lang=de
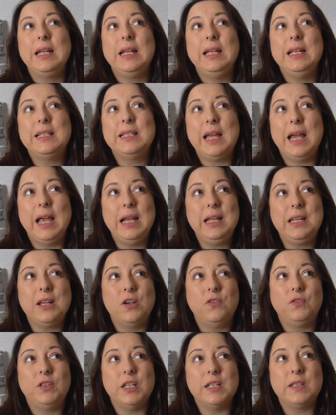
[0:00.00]
ist eigentlich
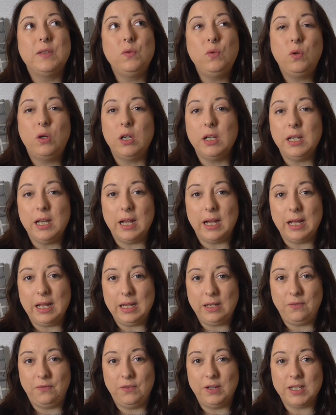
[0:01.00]
auf der Suche nach
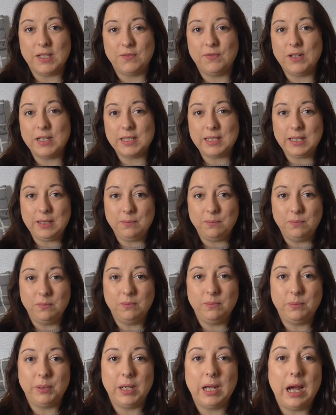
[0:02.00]
etwas, was
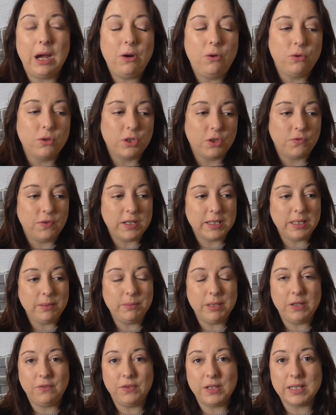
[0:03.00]
ihm berauscht, was
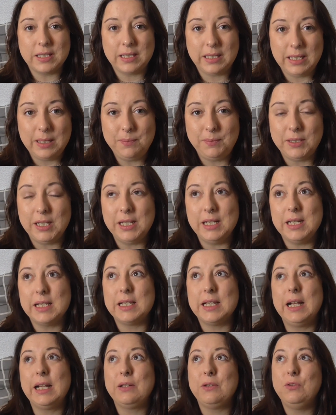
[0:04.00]
ihm etwas gibt. Denn er
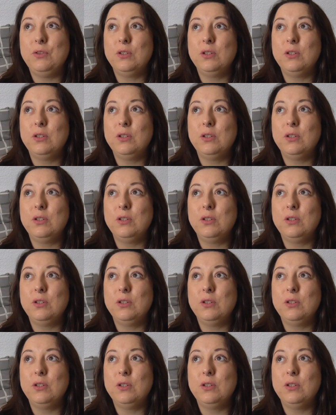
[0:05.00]
sagt